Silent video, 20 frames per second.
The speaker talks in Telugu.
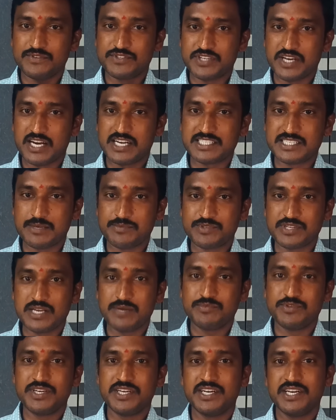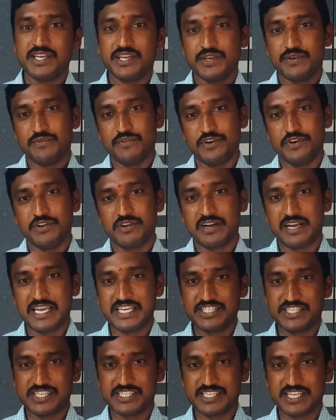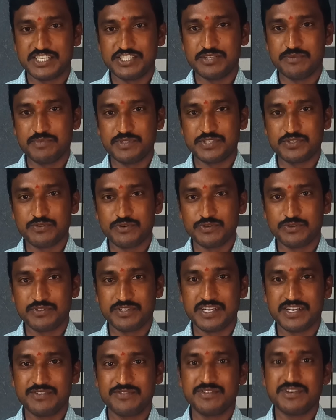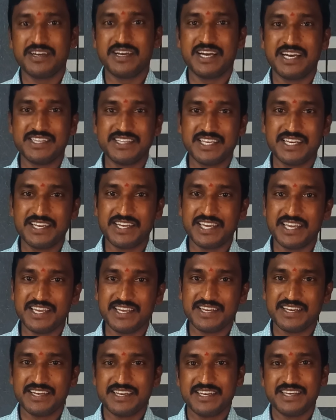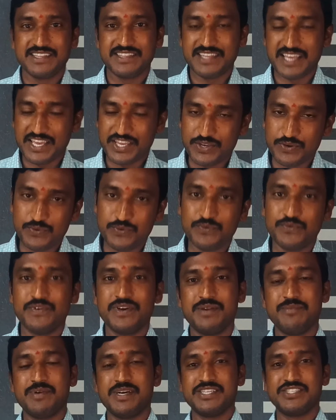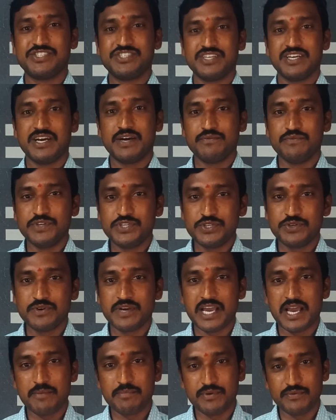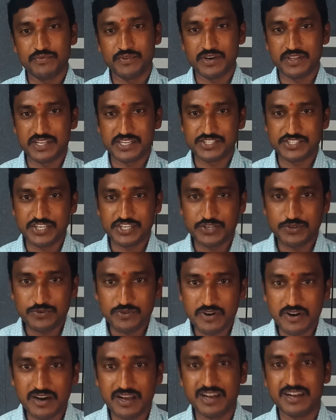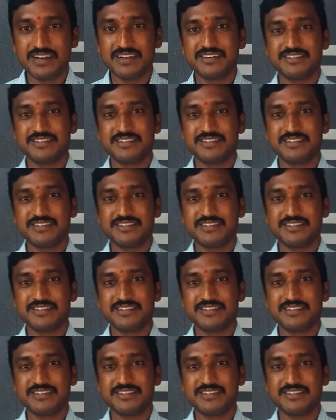ఛానల్ సబ్స్క్రైబ్ చేయండి ఈ వీడియోని లైక్ చేస్తారని చెప్పేసి కోరుతున్నాను అందరికీ థ్యాంక్ యూ వెరీ మచ్ ఐ విష్ యూ హ్యాపీ ఫాదర్స్ డే టు ఆల్